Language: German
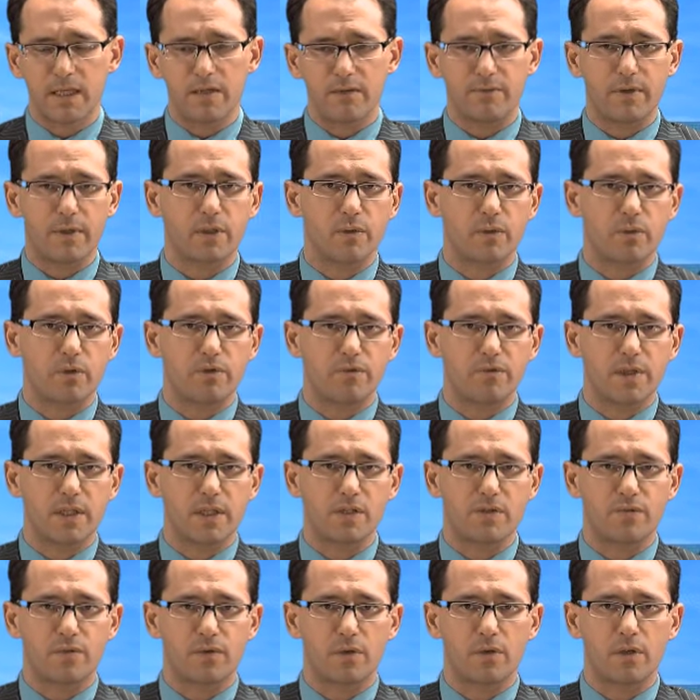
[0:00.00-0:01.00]
weiter
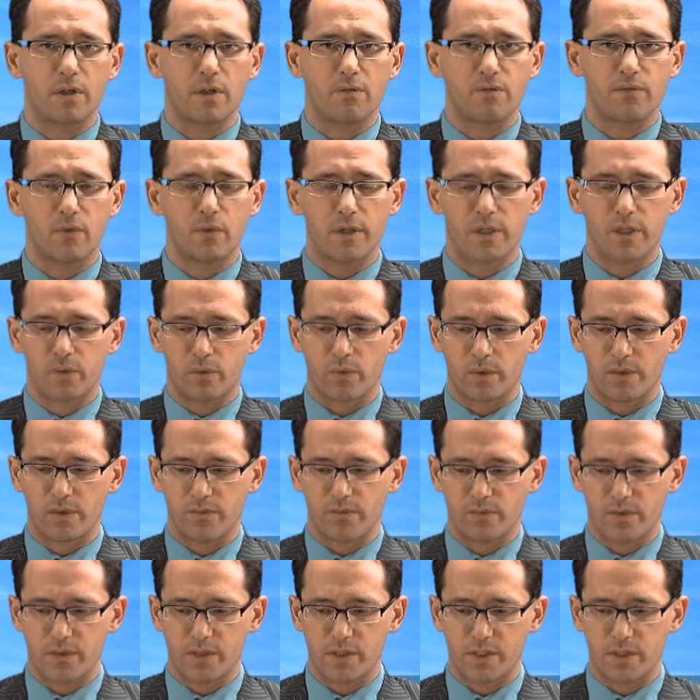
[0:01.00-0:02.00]
rückwärts von vorher
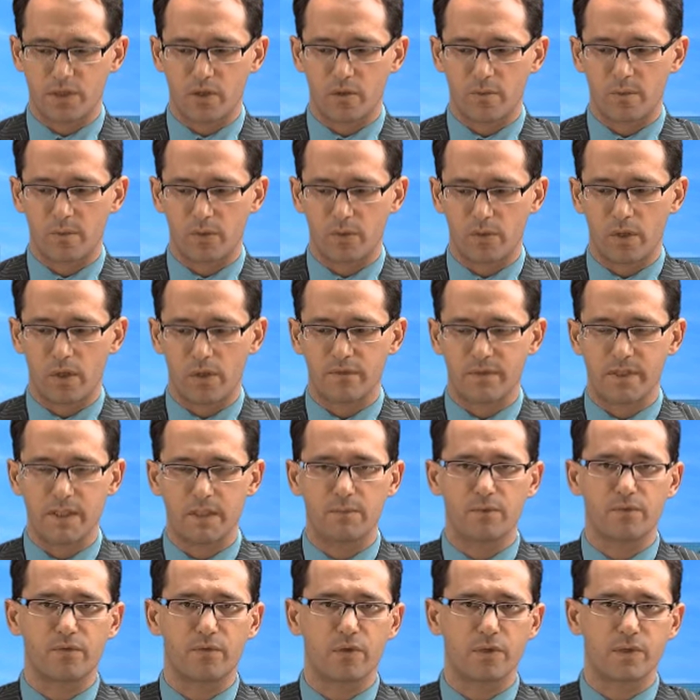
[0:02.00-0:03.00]
49,0 auf
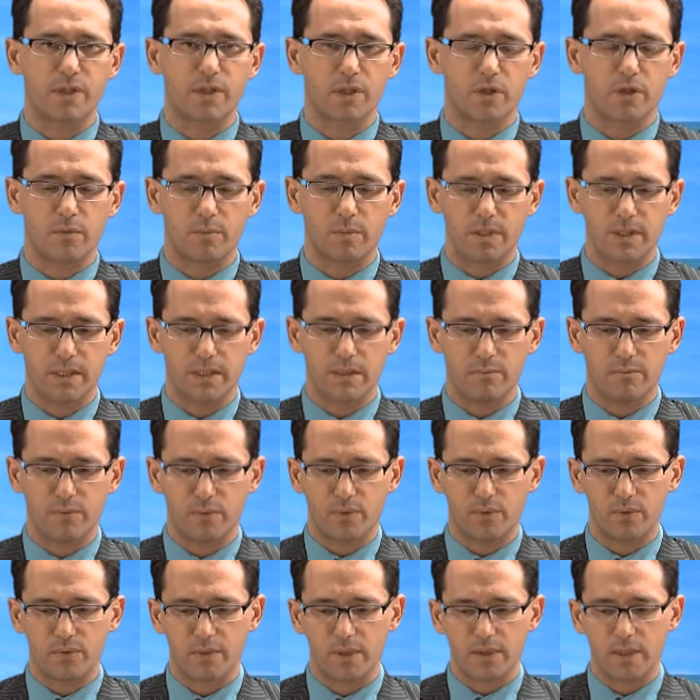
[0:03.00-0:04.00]
47,7
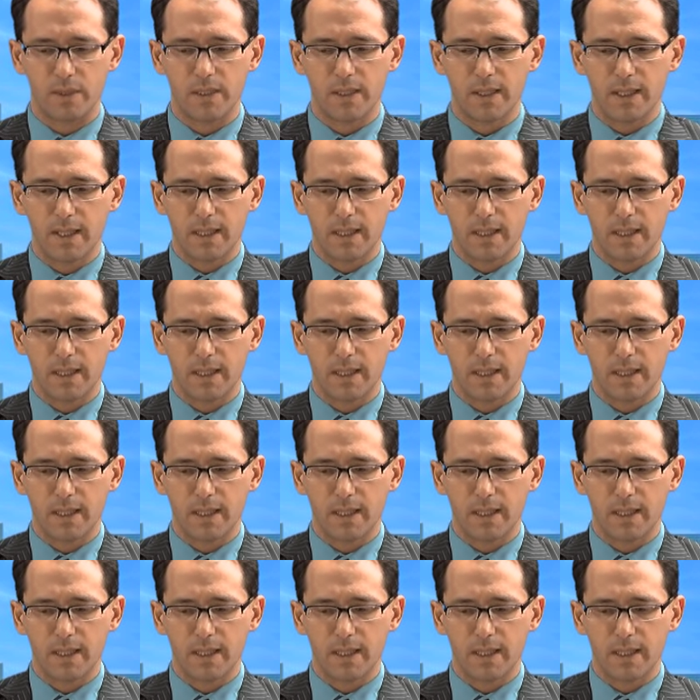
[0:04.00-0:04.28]
Punkte,